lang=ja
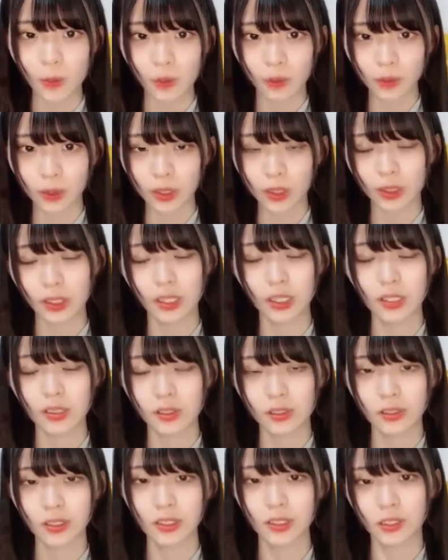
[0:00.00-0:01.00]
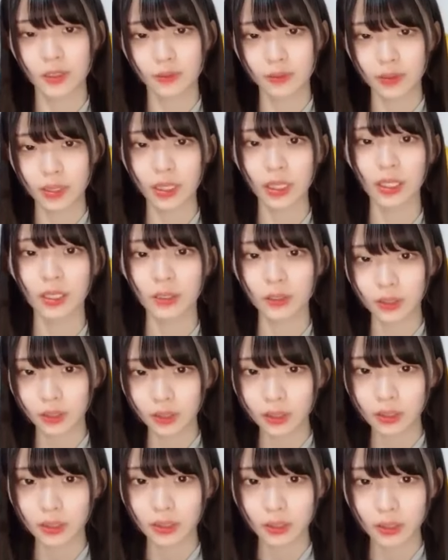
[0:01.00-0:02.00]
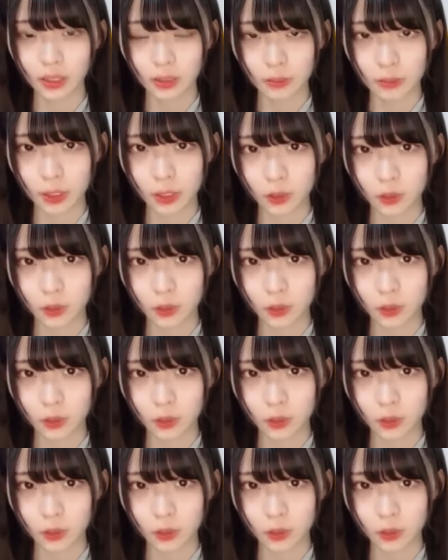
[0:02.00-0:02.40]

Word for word: な取ー入れると思春違うよ紙